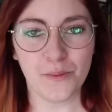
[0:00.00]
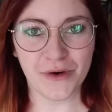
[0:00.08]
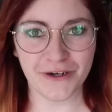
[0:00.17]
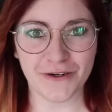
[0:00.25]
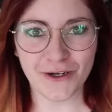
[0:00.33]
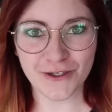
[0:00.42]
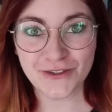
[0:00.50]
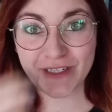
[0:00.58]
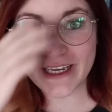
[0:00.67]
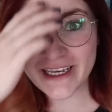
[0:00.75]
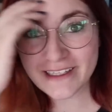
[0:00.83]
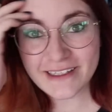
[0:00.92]
Bueno, los
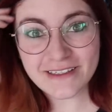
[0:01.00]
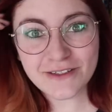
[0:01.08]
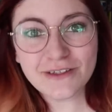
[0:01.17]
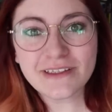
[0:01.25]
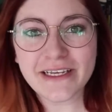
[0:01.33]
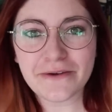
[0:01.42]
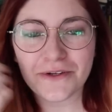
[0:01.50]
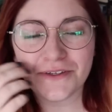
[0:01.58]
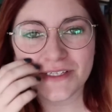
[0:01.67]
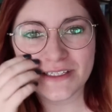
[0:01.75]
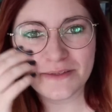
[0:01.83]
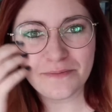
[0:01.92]
siguientes dos
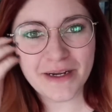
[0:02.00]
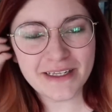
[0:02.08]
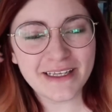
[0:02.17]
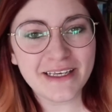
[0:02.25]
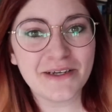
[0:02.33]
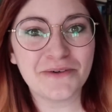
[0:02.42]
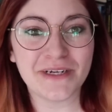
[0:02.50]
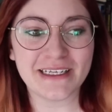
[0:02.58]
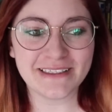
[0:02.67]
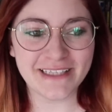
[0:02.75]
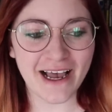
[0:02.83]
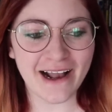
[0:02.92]
libros hacen parte de una
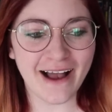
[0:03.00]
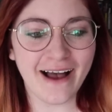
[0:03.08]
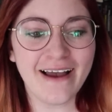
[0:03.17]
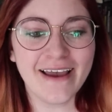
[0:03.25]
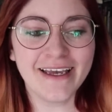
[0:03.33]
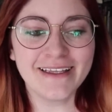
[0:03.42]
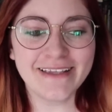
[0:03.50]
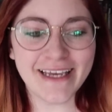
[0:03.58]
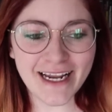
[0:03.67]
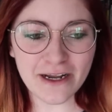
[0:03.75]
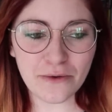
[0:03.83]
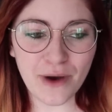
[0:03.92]
saga de
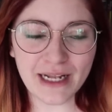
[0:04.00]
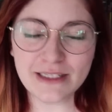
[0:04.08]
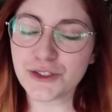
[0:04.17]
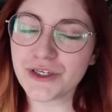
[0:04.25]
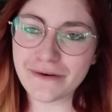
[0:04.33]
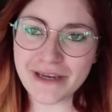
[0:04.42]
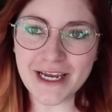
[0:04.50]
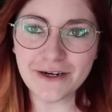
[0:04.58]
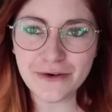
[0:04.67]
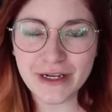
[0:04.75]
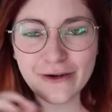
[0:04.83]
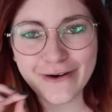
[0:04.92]
la cual todavía
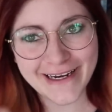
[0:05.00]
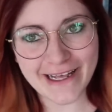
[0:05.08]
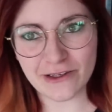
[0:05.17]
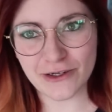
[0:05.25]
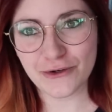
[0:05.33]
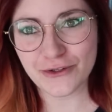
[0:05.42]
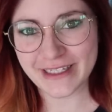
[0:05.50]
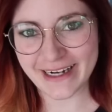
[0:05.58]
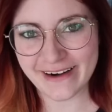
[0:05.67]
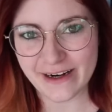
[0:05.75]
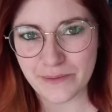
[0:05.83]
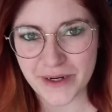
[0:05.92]
no he logrado
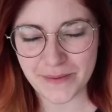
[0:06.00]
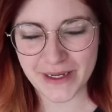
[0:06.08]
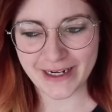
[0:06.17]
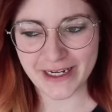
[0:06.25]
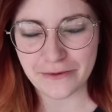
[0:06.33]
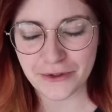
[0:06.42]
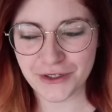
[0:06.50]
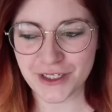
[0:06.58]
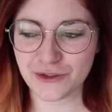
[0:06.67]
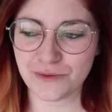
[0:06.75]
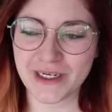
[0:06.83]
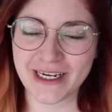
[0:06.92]
encontrar el primer libro y
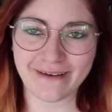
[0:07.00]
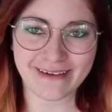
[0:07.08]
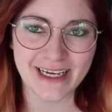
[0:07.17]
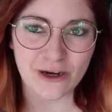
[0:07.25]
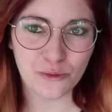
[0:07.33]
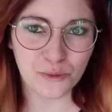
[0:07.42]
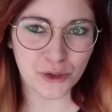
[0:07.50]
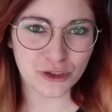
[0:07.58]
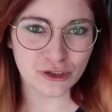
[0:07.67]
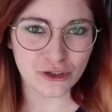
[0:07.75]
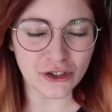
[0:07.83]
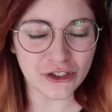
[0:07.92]
eso me cabrea un
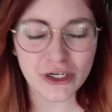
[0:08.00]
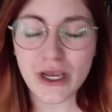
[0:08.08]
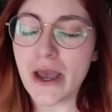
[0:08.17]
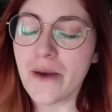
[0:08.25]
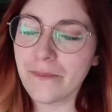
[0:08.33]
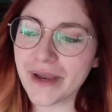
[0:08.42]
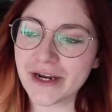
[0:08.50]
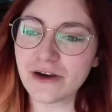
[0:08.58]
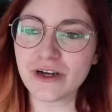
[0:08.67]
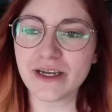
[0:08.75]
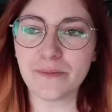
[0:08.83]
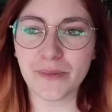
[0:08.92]
montón, pero
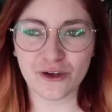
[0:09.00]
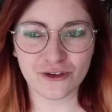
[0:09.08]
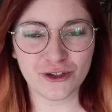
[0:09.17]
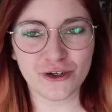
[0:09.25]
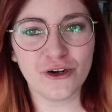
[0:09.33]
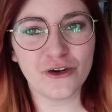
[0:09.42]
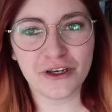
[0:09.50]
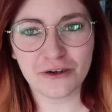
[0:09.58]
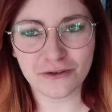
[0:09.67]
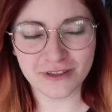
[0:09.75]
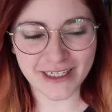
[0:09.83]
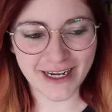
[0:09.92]
que pronto lo
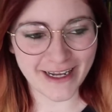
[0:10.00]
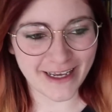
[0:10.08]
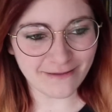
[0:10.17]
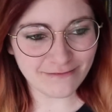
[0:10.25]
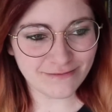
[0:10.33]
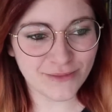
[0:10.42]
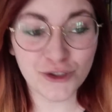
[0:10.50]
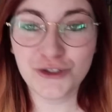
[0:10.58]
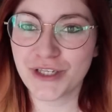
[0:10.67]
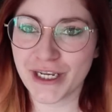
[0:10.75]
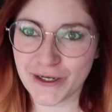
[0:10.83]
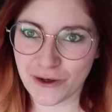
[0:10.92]
encontraré, no
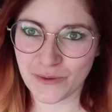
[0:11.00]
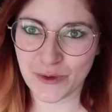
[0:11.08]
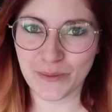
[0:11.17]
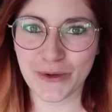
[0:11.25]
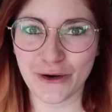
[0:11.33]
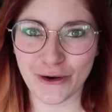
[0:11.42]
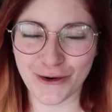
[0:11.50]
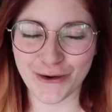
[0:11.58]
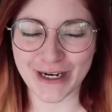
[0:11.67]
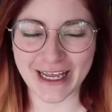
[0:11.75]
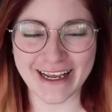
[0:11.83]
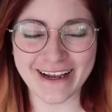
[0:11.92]
sé cómo, pero lo
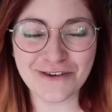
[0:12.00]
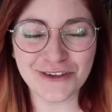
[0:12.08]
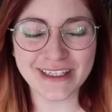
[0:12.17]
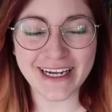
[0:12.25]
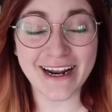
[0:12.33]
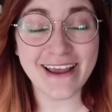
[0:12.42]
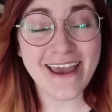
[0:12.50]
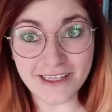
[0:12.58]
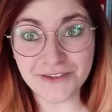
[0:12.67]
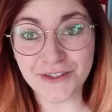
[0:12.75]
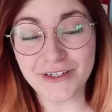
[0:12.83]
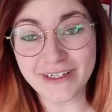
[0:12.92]
lograré encontrar.
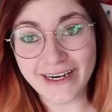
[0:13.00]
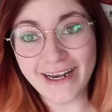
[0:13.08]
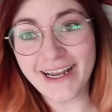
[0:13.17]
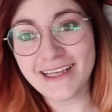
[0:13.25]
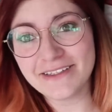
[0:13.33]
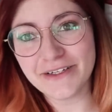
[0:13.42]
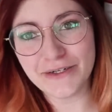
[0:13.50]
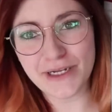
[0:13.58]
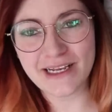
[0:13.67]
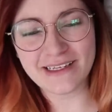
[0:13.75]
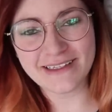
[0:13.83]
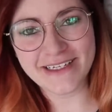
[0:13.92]
Y son Las
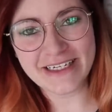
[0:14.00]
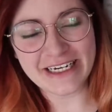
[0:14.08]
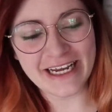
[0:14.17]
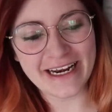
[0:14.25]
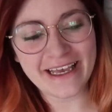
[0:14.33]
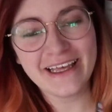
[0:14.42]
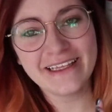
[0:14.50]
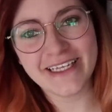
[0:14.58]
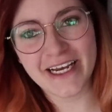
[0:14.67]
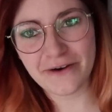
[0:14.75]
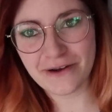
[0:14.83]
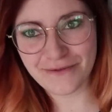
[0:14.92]
Crónicas de Shanara de
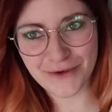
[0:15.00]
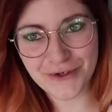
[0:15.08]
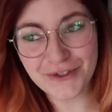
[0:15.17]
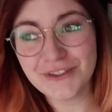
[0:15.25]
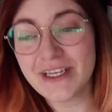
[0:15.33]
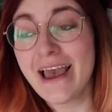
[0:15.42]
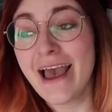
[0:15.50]
Terry Brooks.